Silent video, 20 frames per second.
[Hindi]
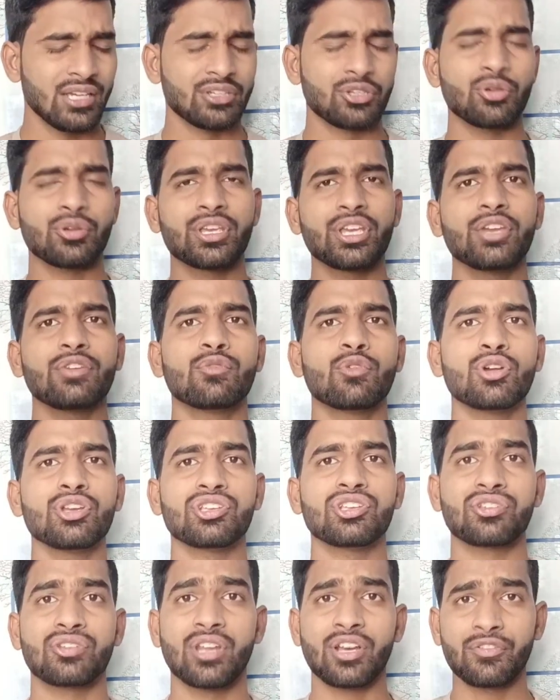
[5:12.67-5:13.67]
क्योंकि वो
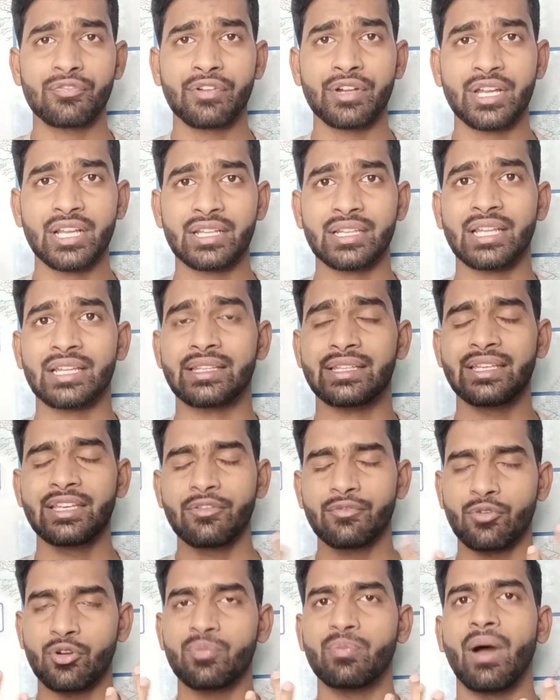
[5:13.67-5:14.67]
स्नग फिटिंग देती
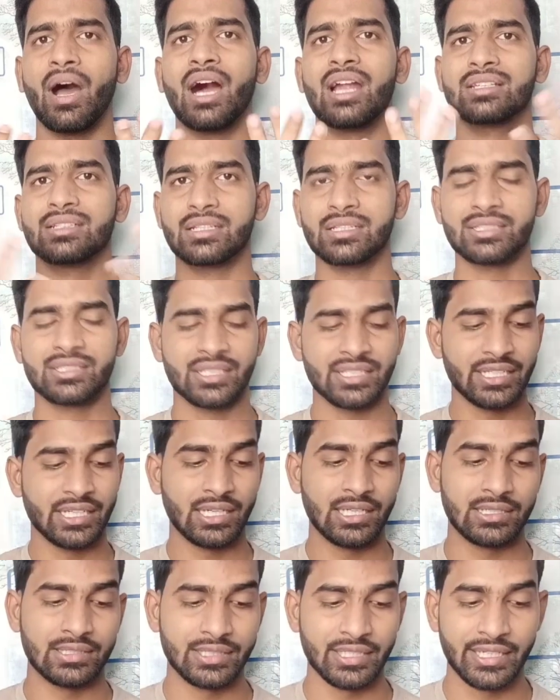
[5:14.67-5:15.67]
वो बाहर जल्दी से
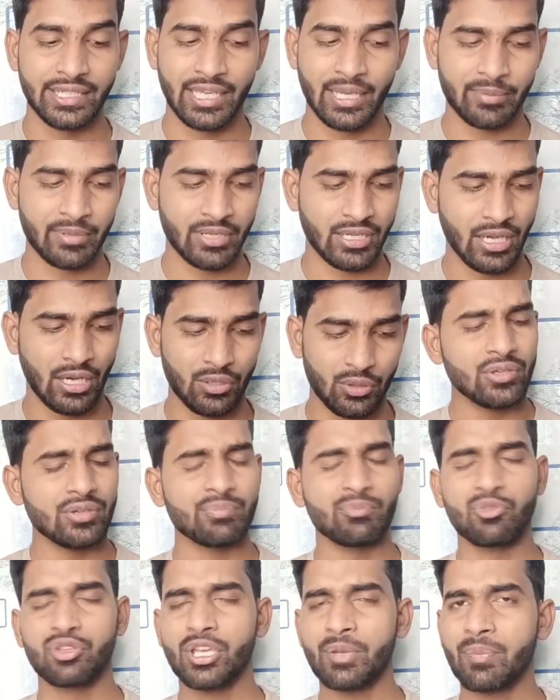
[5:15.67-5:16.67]
निकलती नहीं है आपके कानों
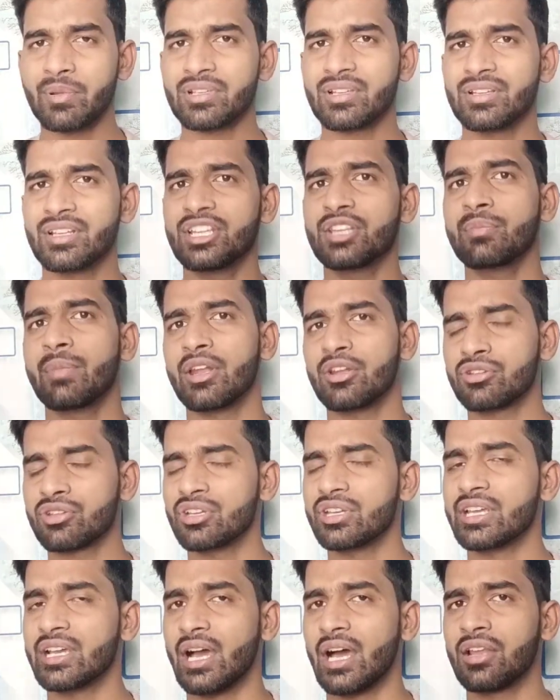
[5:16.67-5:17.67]
से मुझे पसंद नहीं तो मैंने
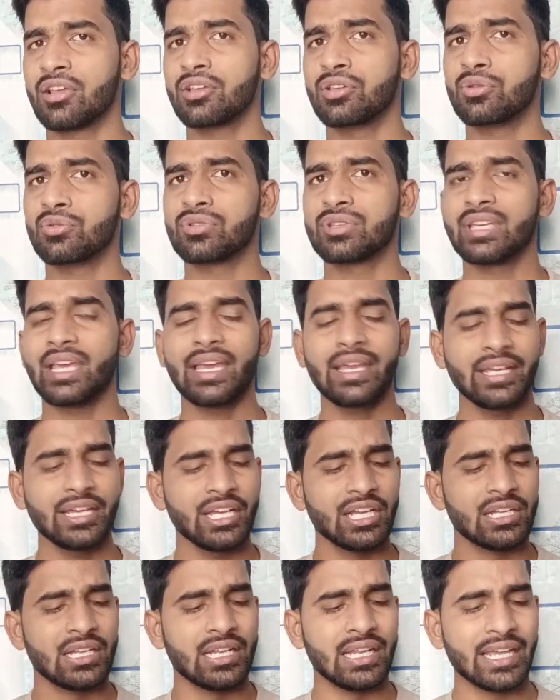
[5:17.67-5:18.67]
उसके निकाल के यूज़ किया है
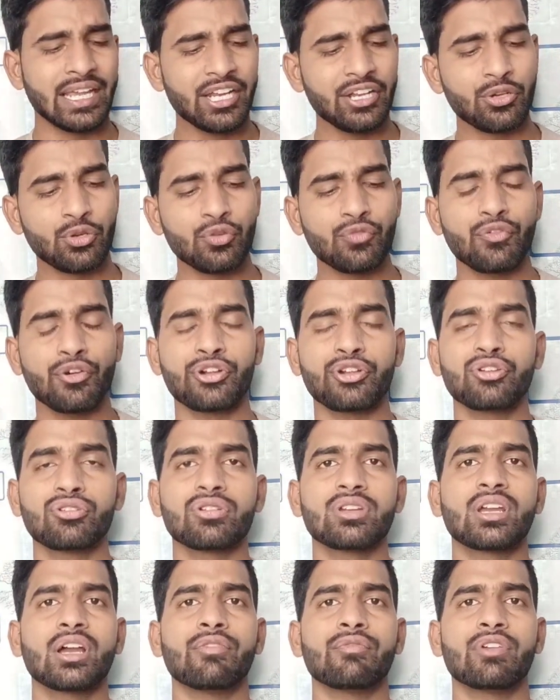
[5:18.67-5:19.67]
लेकिन टू फोर टू
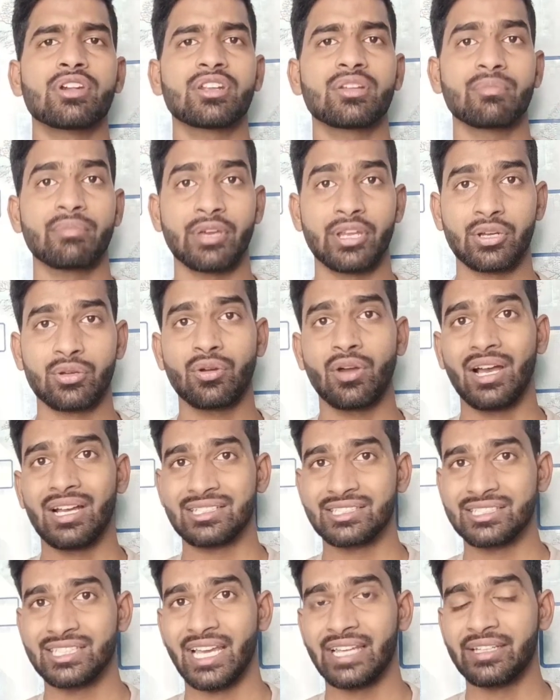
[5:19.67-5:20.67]
की कम्फ़र्ट मेरे को
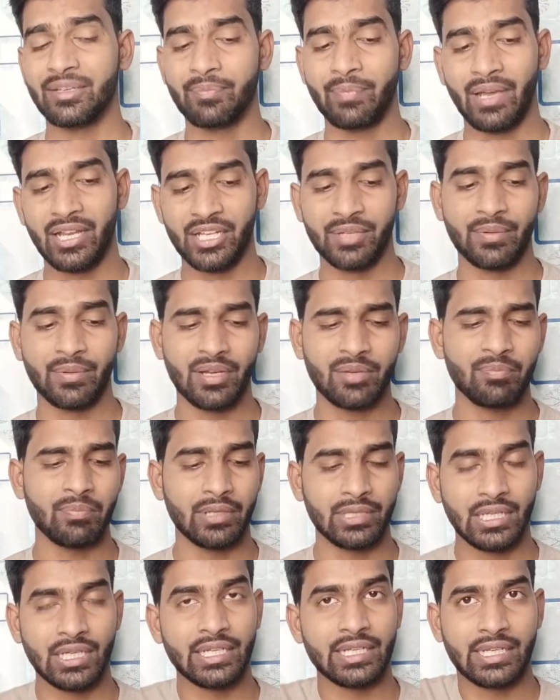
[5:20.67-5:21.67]
अच्छी आई है पहली बार
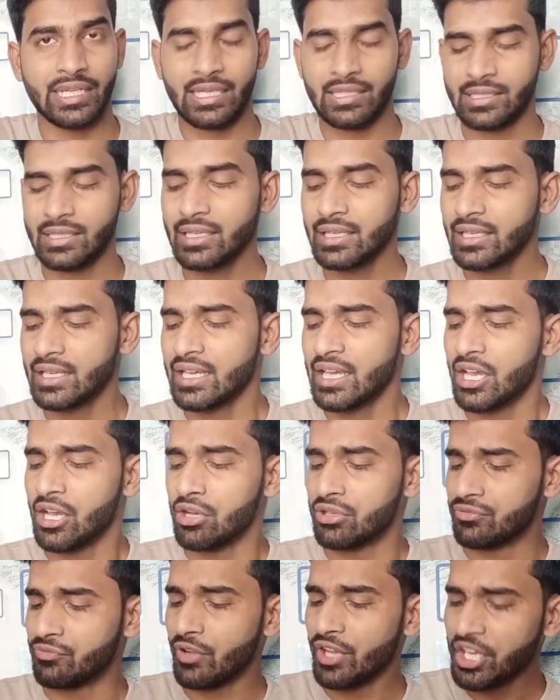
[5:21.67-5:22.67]
पता नहीं कैसे
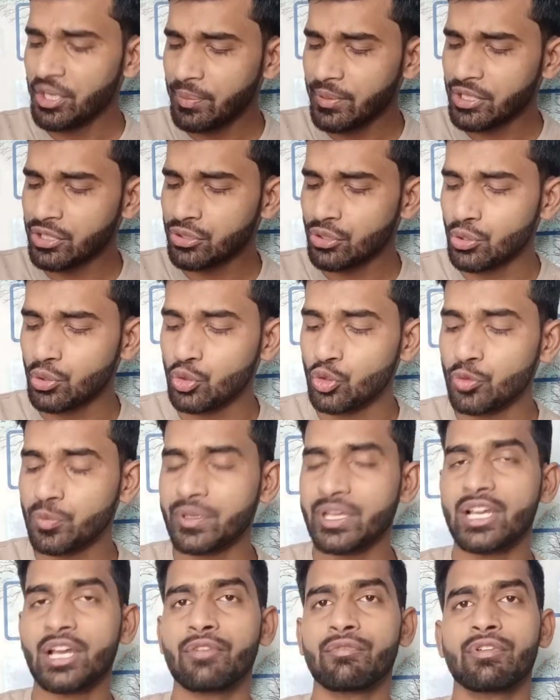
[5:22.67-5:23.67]
वहीं पर तो लूप
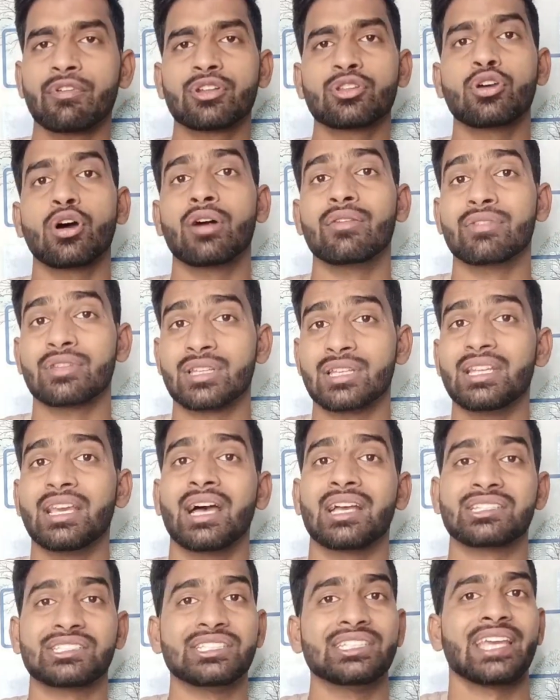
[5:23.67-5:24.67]
तो की कम्फ़र्ट तो ऑब्वियसली
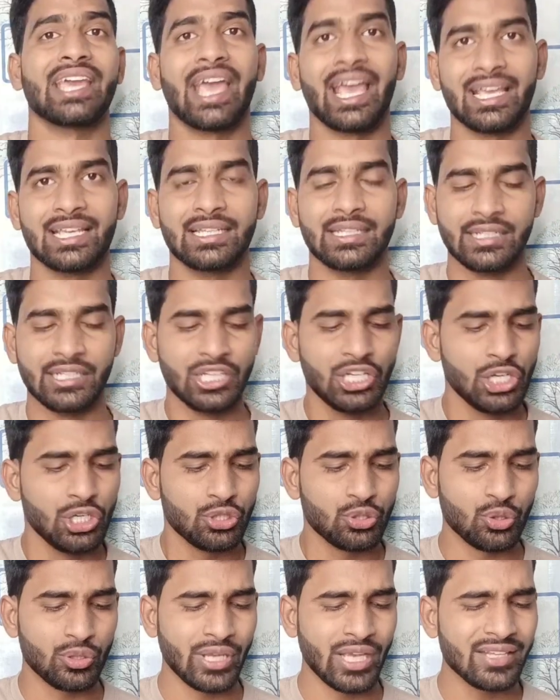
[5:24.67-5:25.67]
अच्छी है ही
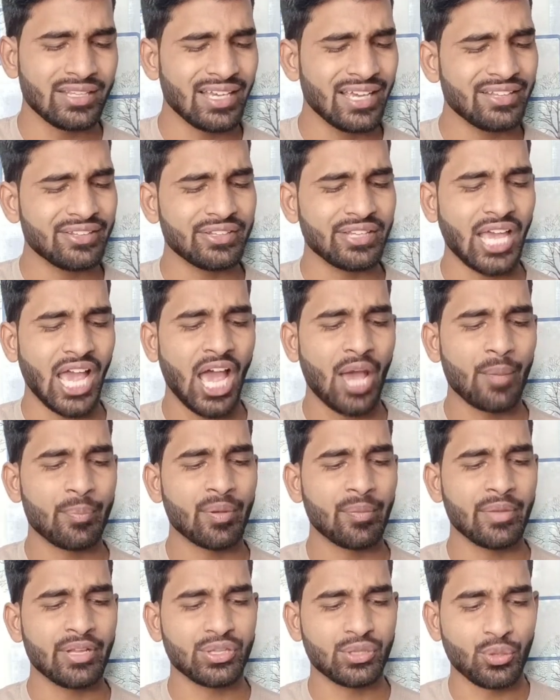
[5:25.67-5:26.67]
तो यस गैस यहाँ
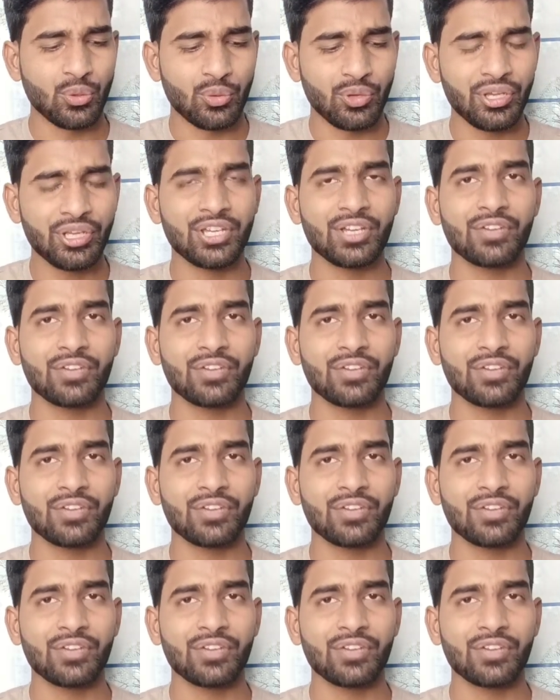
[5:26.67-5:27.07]
पर मैं दोनों ही